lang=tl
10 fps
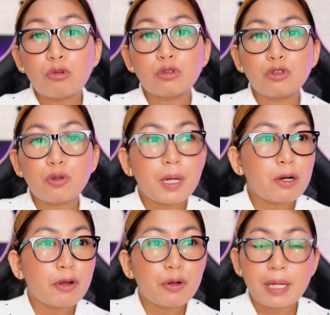kung gusto nyo
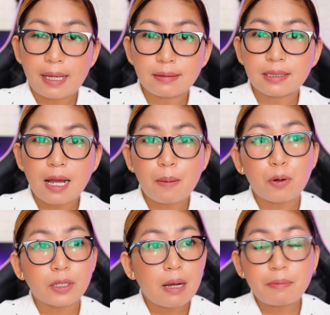meron kayong heads up
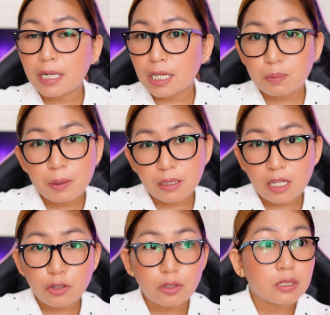or tamang
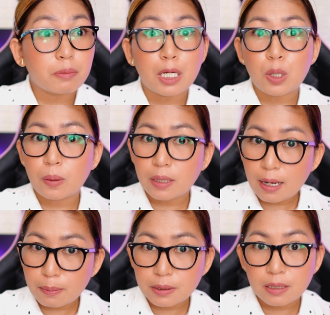expectation sa mga loan
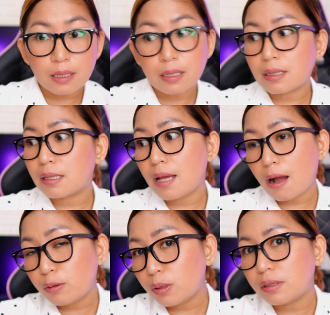apps na
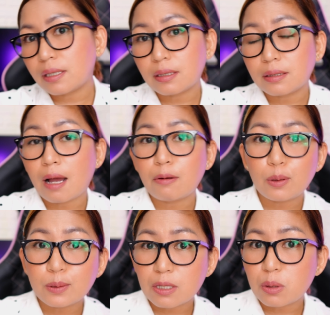nagda-download -down,
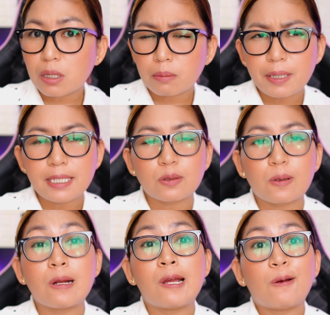sa Google Play
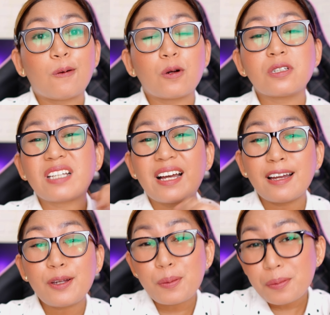Store or sa
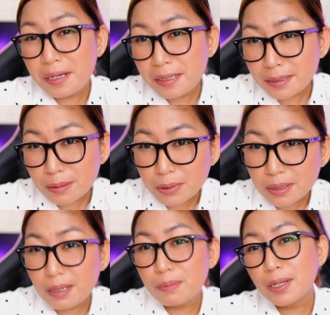iOS,
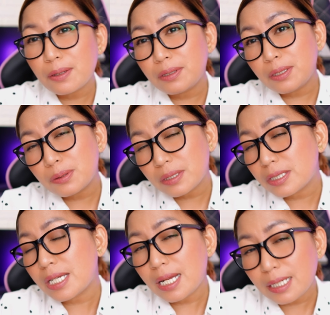subscribe kayo dito sa
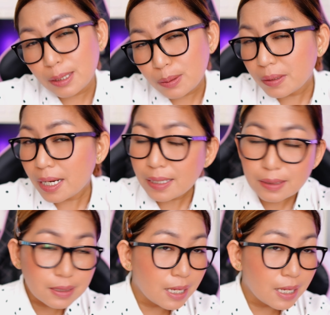channel ko guys